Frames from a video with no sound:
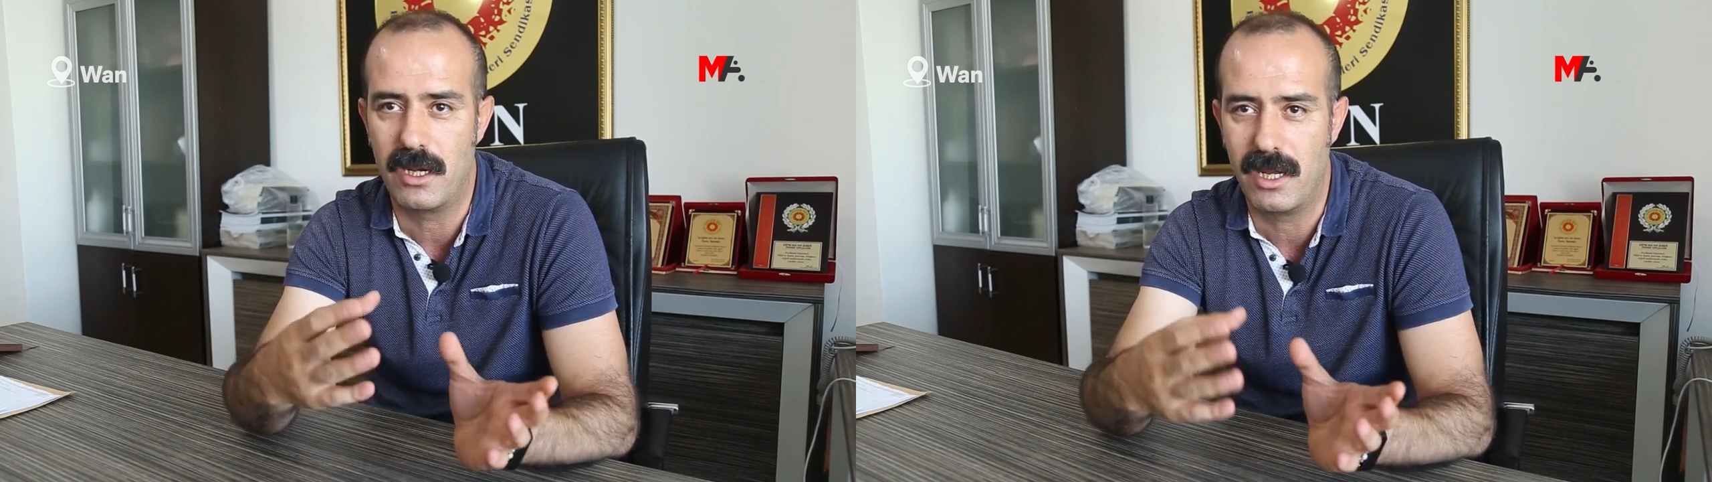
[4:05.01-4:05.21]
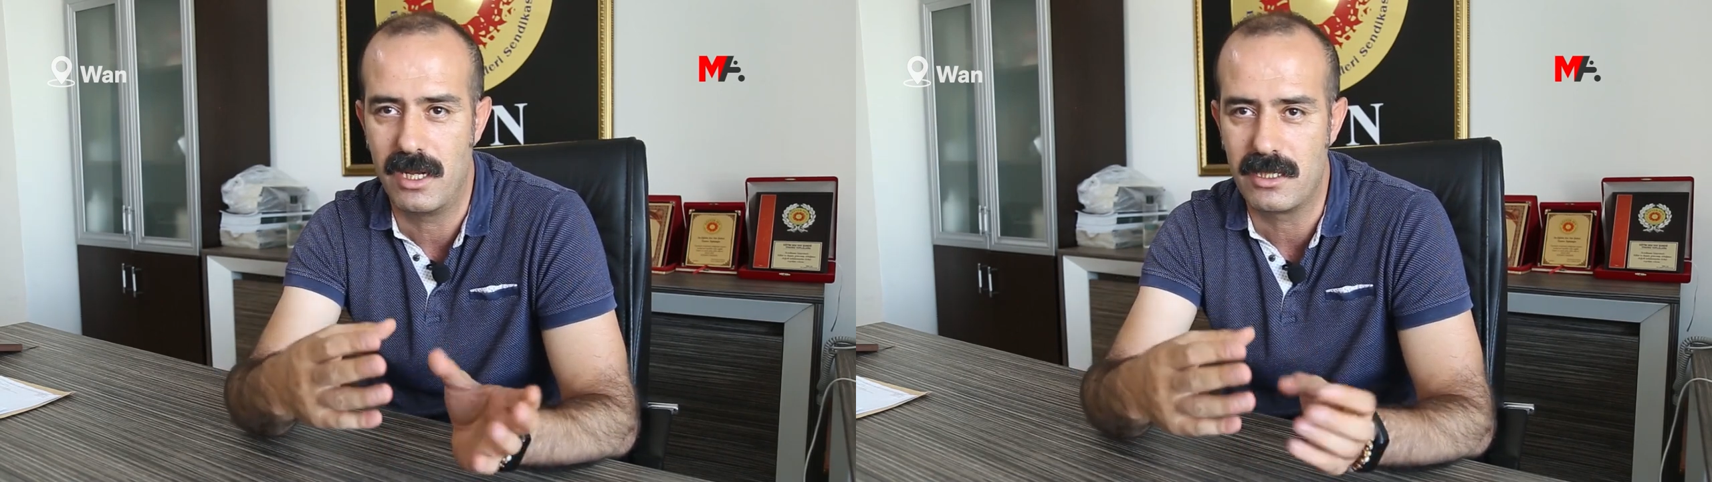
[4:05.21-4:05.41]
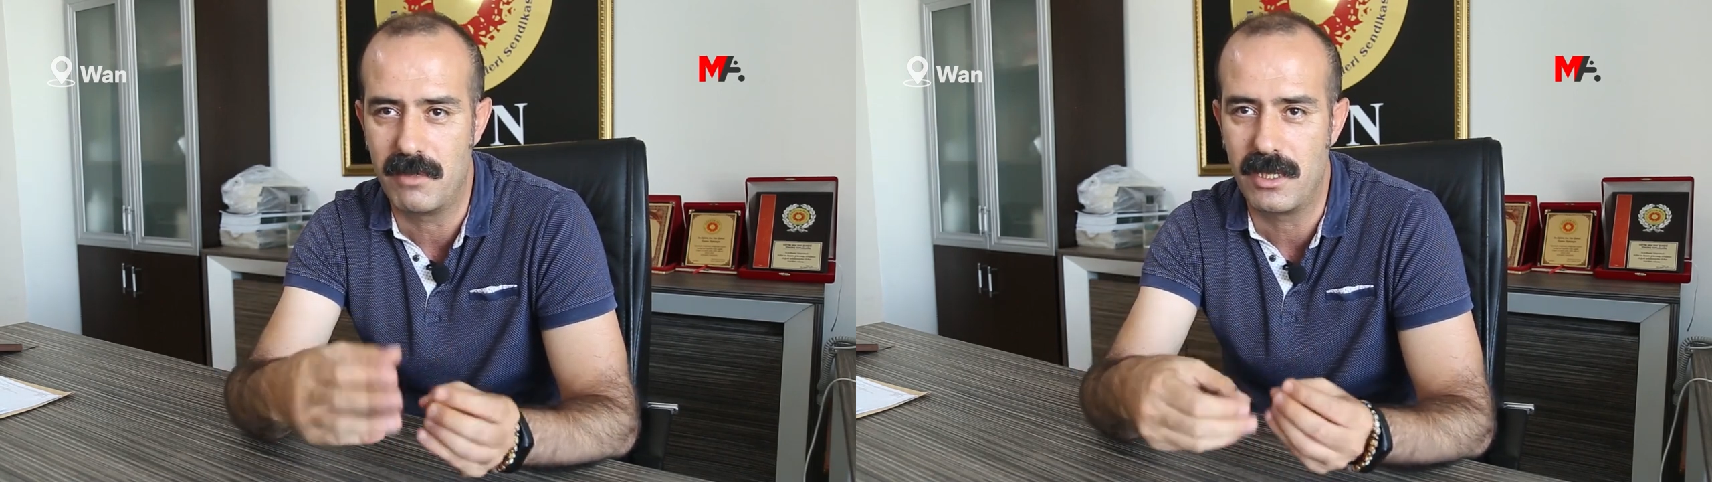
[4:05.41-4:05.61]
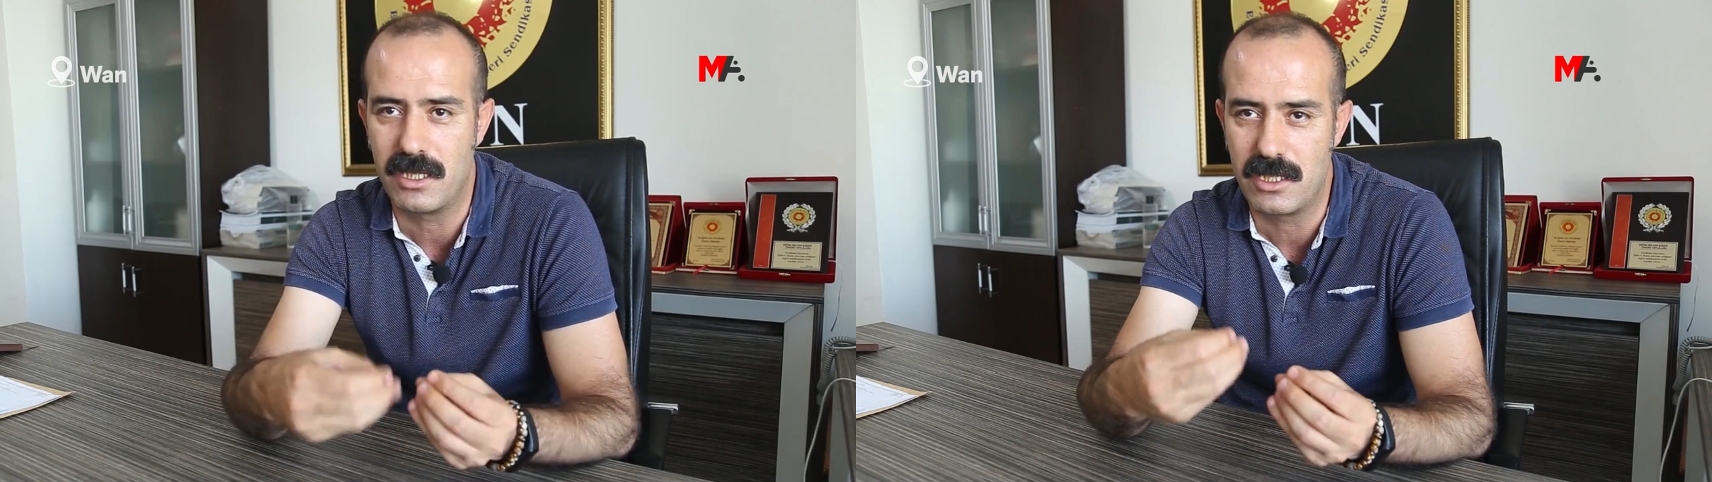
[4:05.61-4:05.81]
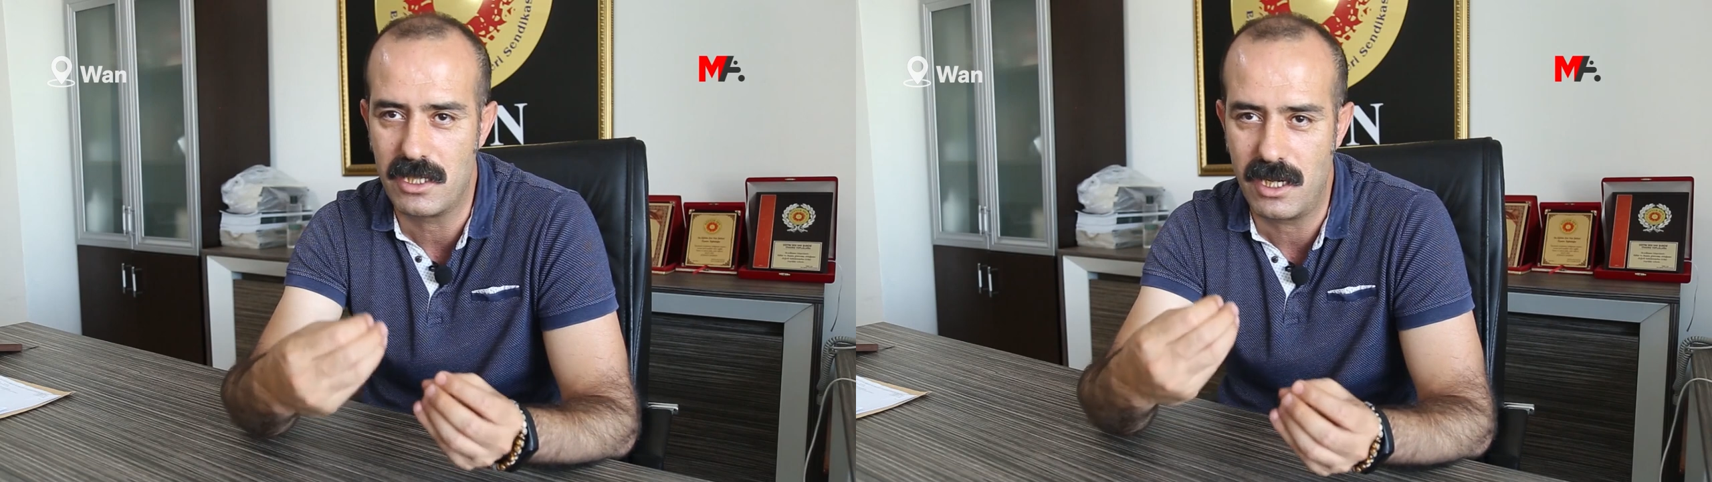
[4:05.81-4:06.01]
anneyle zaman
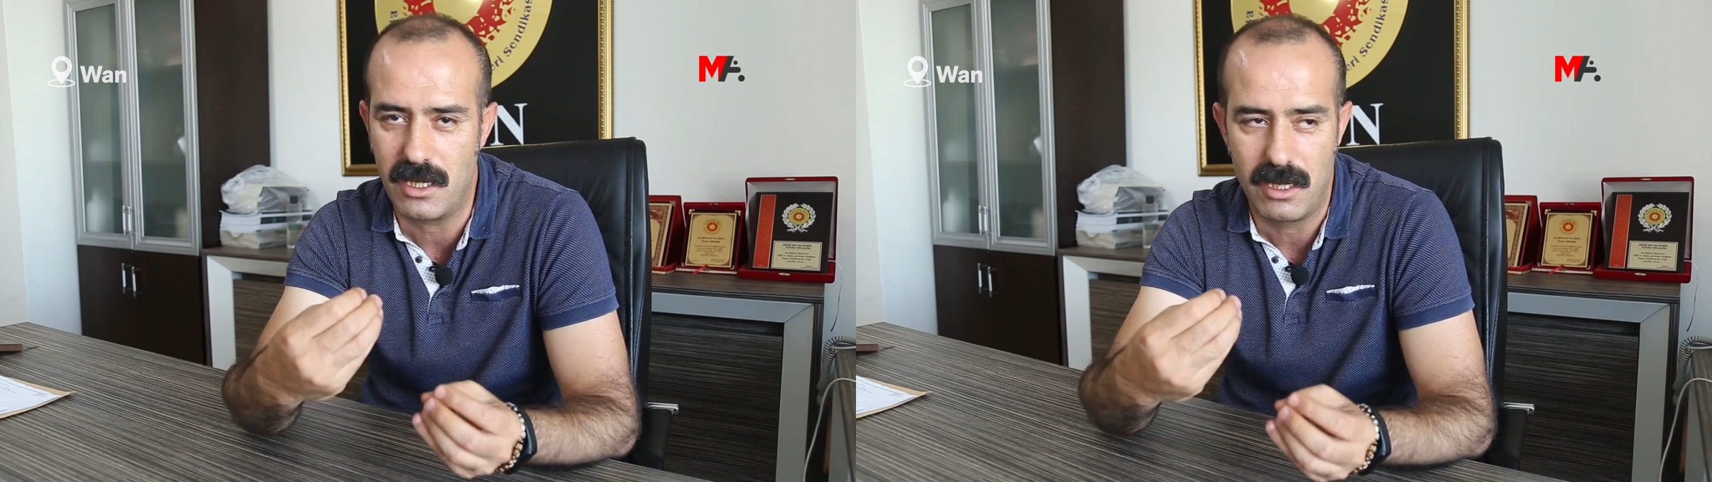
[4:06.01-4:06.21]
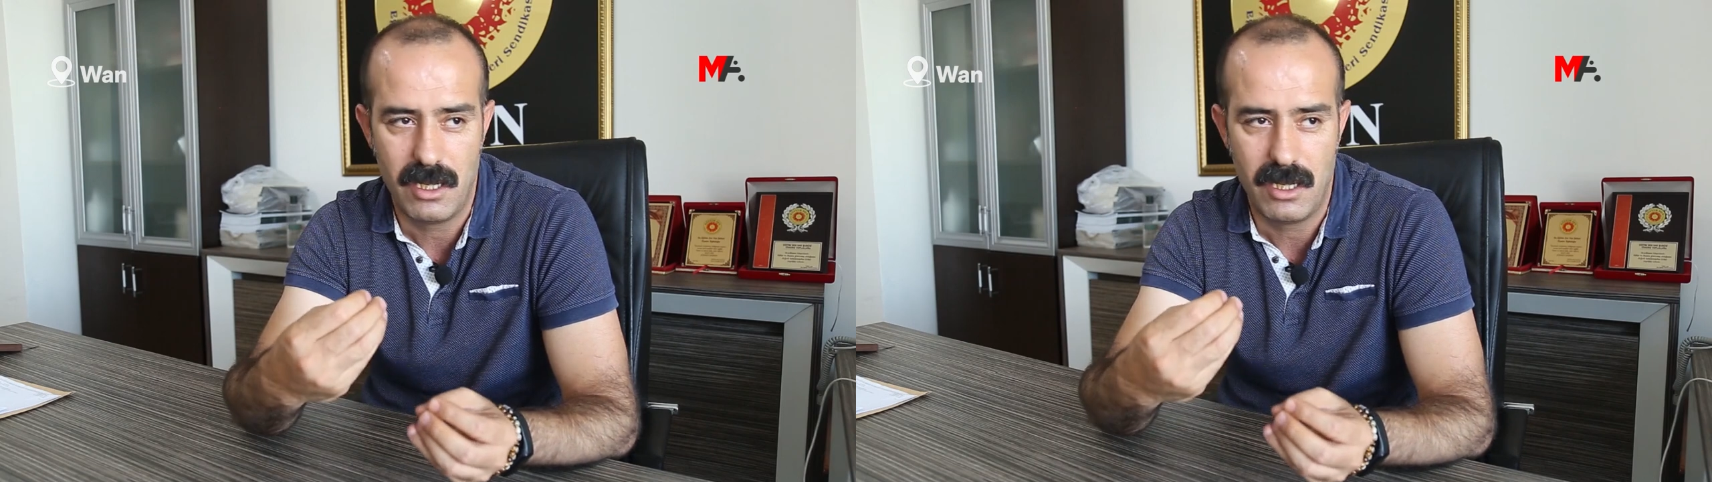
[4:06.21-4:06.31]
geçiren